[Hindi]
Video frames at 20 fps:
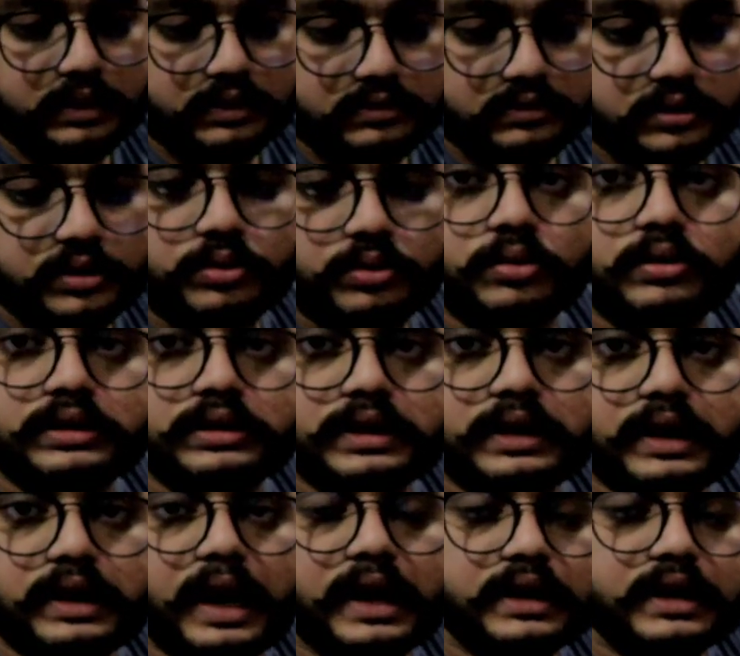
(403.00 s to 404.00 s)
बिरंगी गोलियां
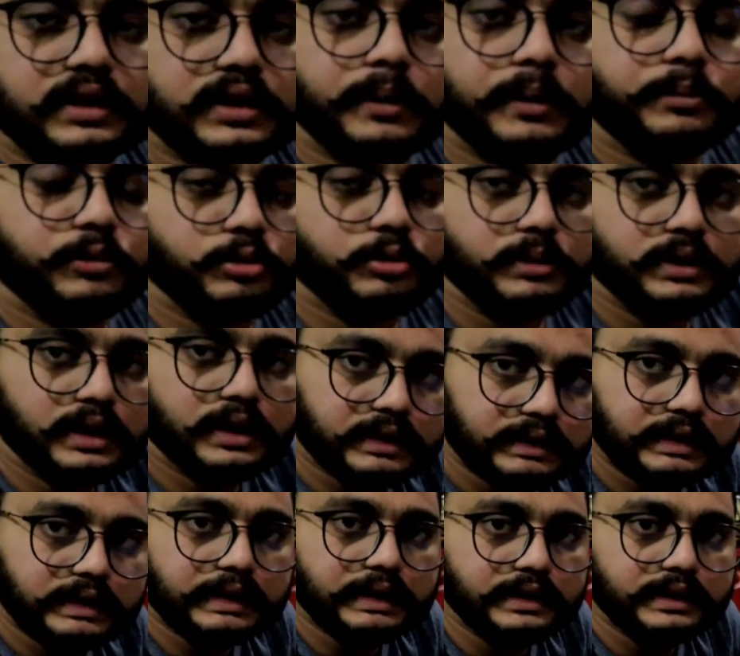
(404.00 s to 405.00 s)
ला रहे हैं कपड़ों में
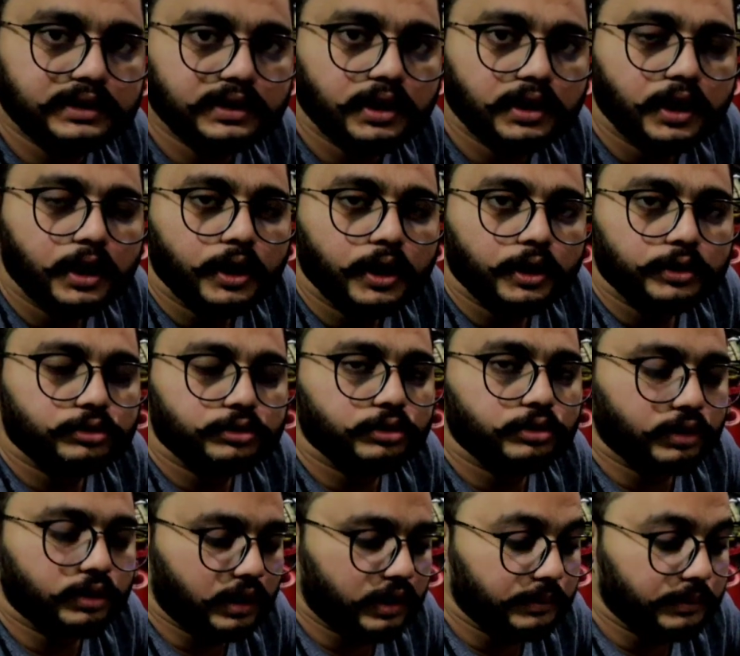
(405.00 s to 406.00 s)
रखने के लिए तो
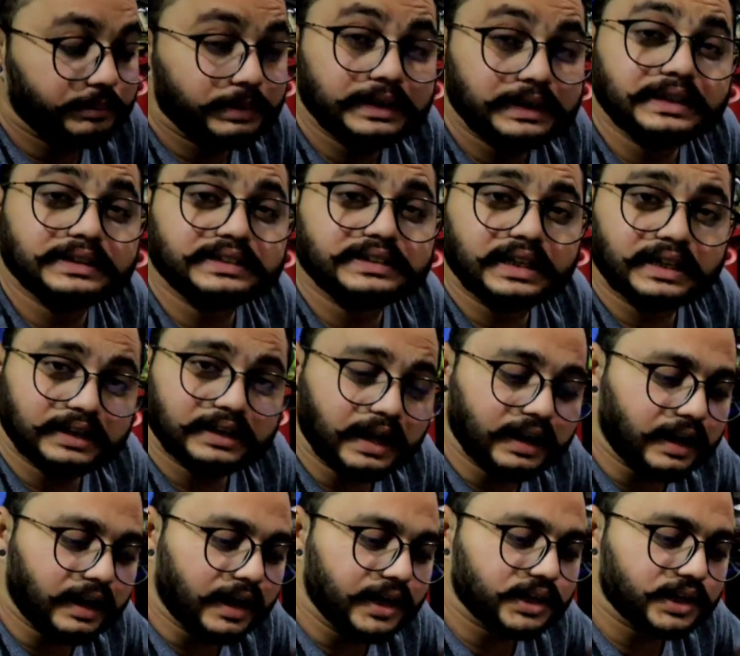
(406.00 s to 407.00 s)
प्लीज़ ये ना
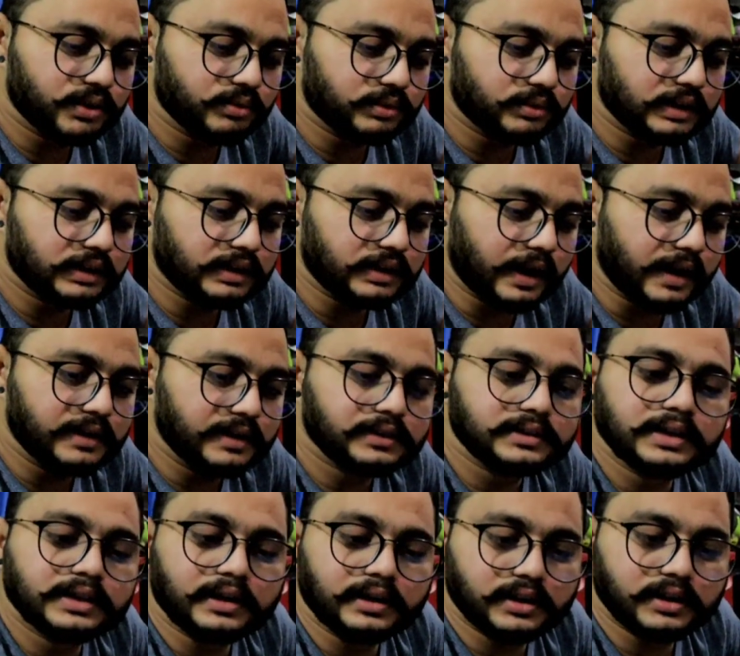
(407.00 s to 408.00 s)
लाएं क्योंकि क्या है ना
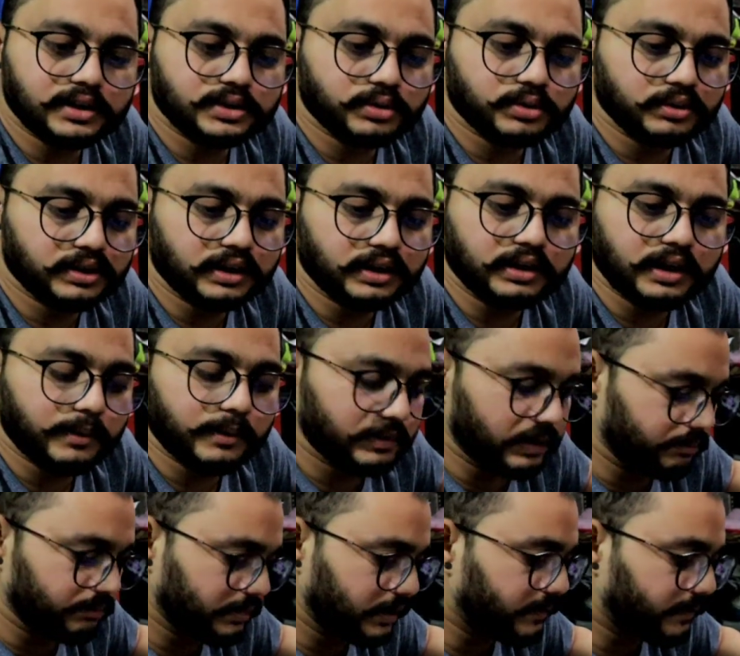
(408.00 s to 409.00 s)
कि कलर छोड़े अगर आप
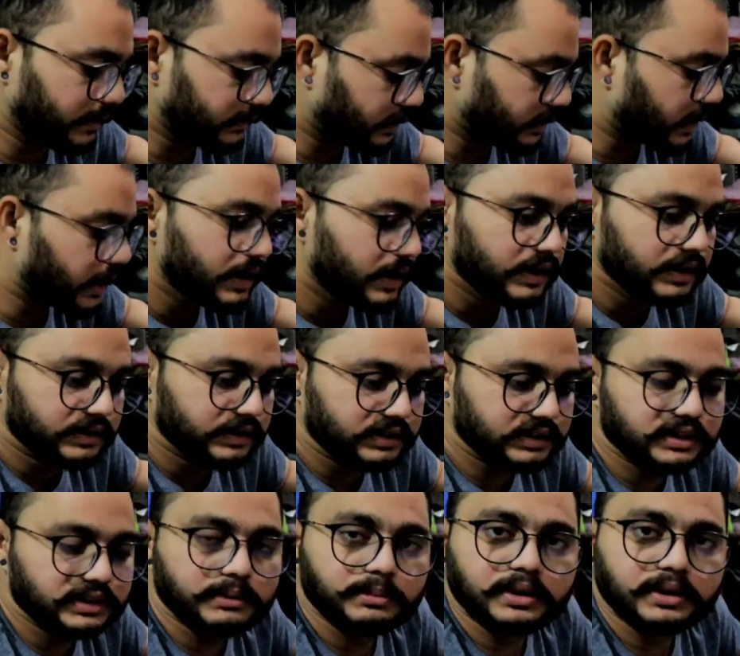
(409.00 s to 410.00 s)
लंबे वक्त तक
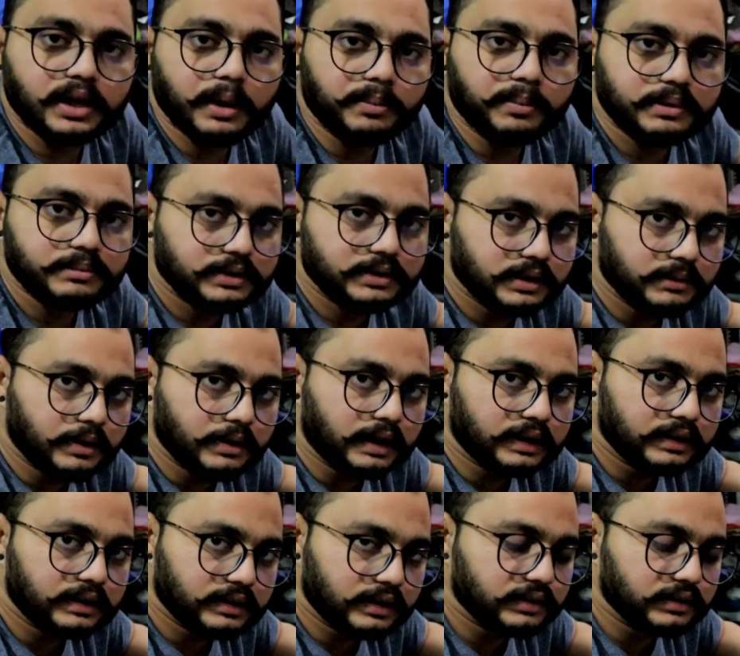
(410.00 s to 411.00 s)
किसी भी कपड़े में दबा
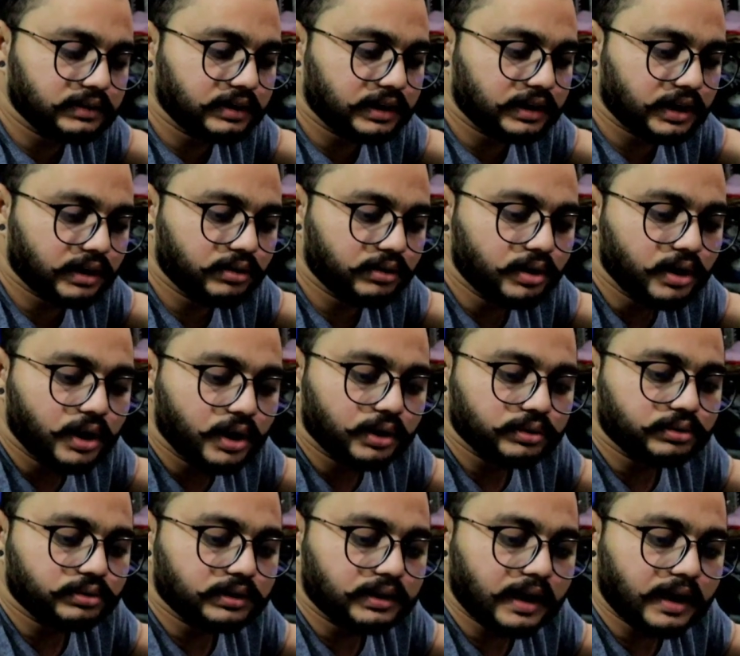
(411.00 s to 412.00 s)
के रख दे रहे हो
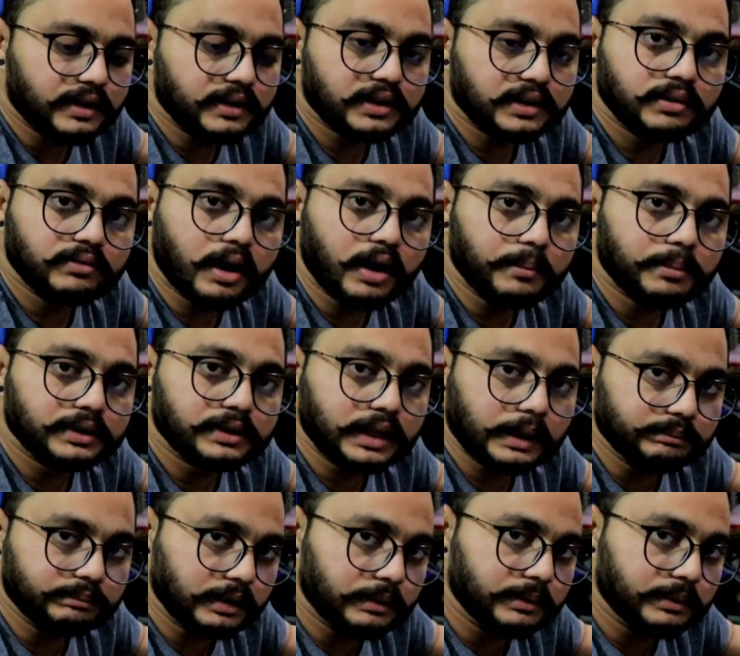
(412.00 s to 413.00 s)
तो क्या ना कि वहाँ पे
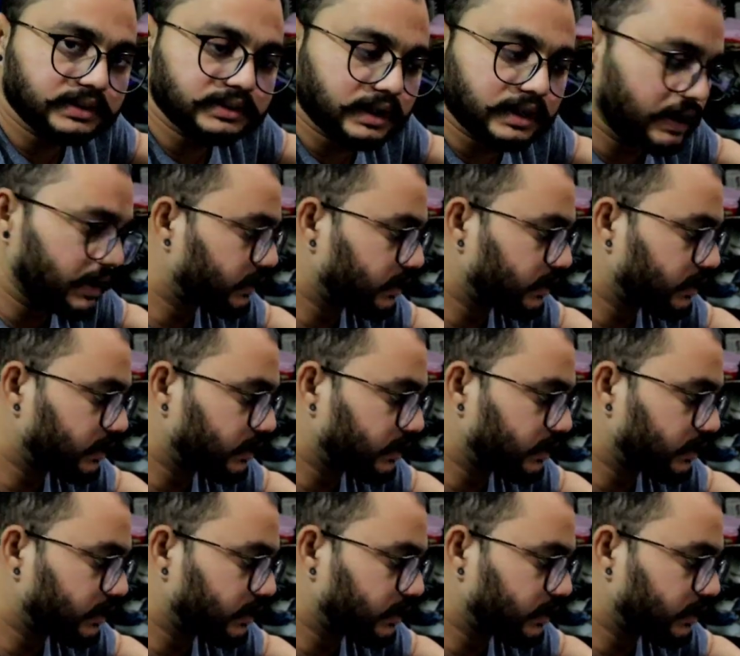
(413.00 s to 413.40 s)
धब्बा बन जा